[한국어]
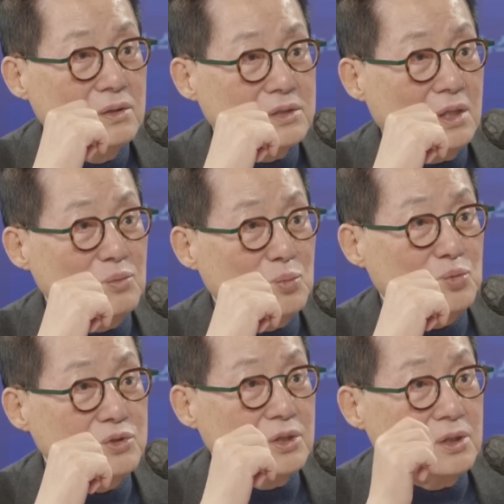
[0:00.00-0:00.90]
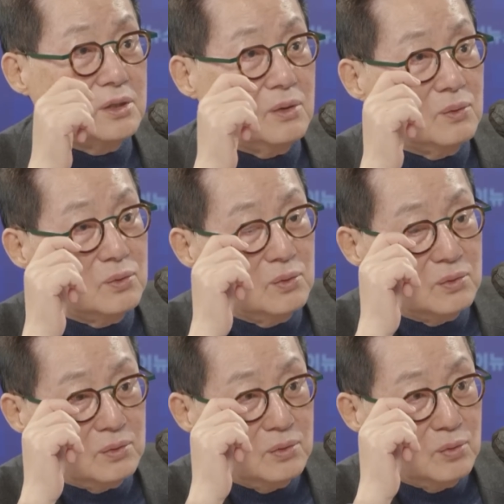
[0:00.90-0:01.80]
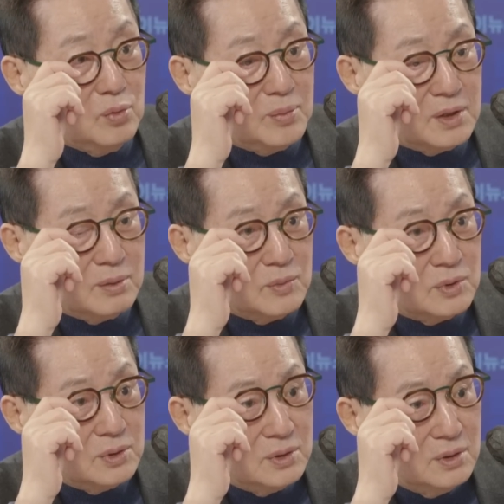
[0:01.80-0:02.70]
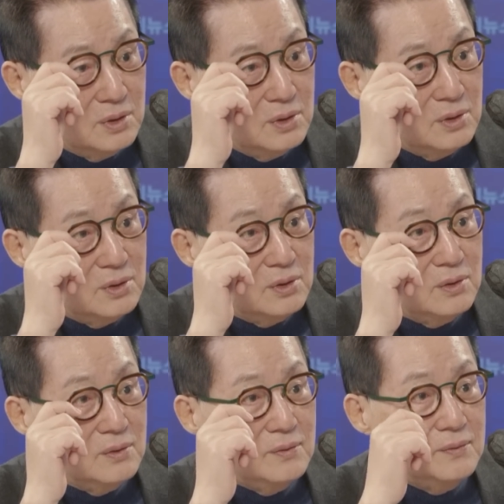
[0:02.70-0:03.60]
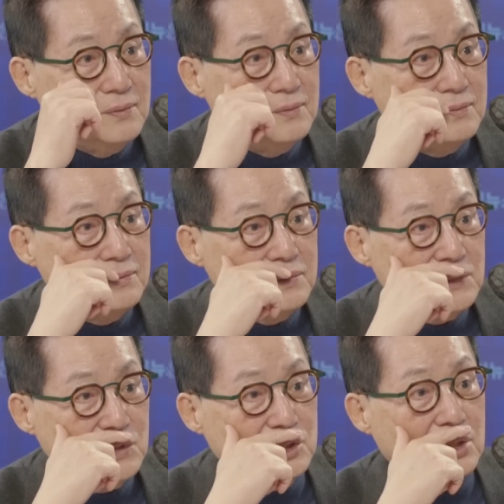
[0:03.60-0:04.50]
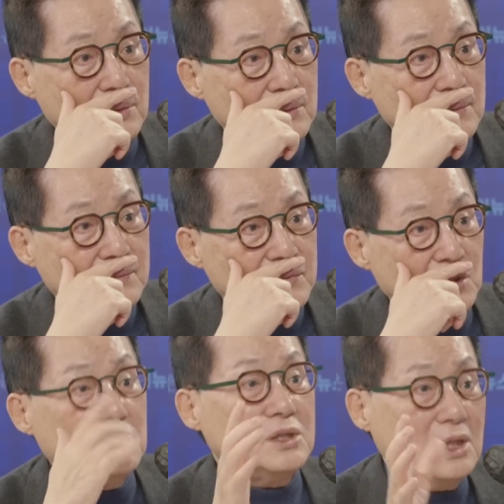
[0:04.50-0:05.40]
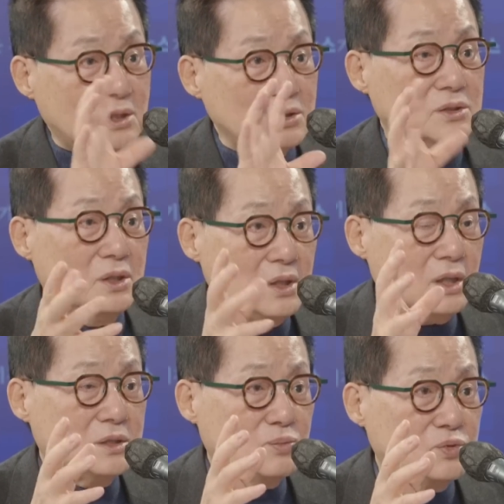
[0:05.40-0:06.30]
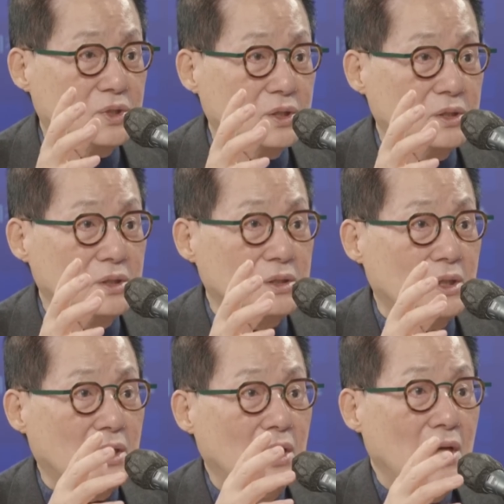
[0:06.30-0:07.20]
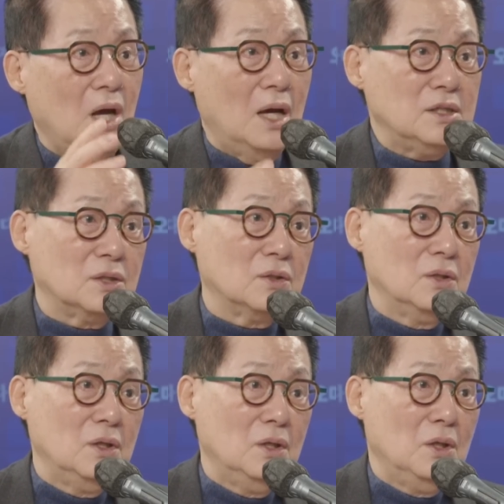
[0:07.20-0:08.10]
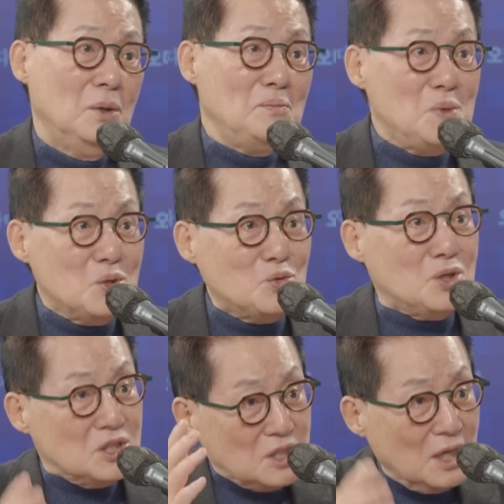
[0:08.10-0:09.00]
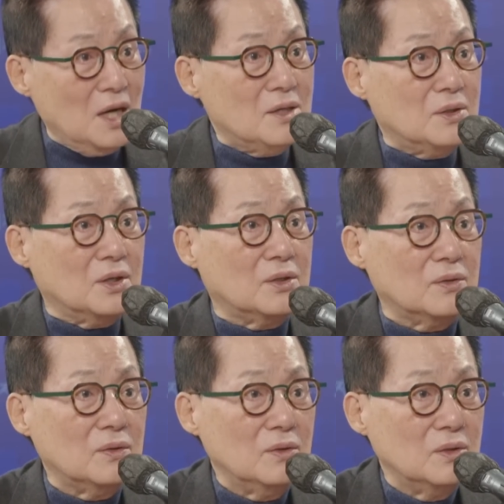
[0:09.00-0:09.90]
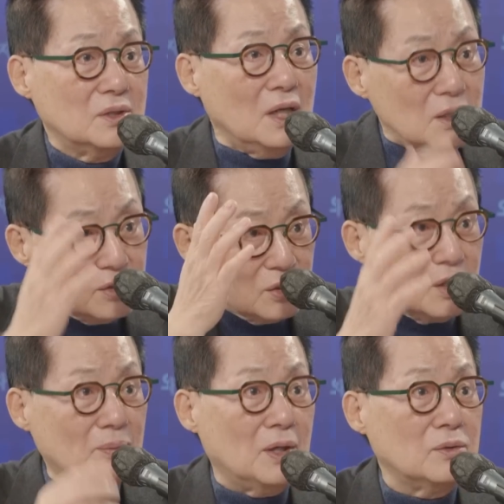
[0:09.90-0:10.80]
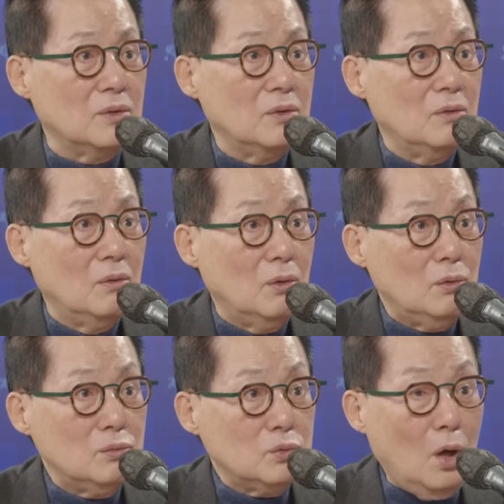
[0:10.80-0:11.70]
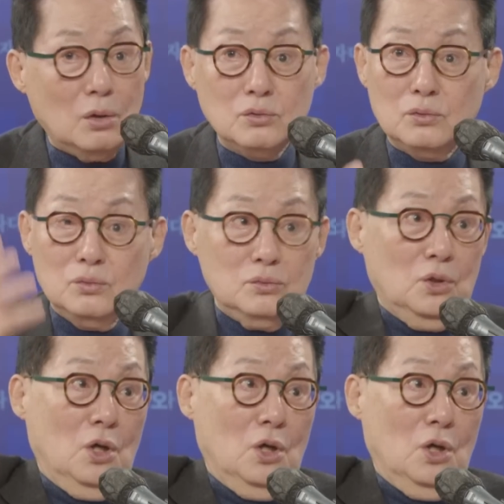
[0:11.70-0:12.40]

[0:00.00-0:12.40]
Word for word: 잘못 분석했다고 또 고발하면 그건 확인할 길이 없습니다. 그렇죠. 어떻게 됐든 여러 가지 어쨌든, 분석이 있는데 네. 아니 미국이 잘한 거예요. 나는 네, 그렇게 봐요. 거죠. 저도 그렇게 생각합니다.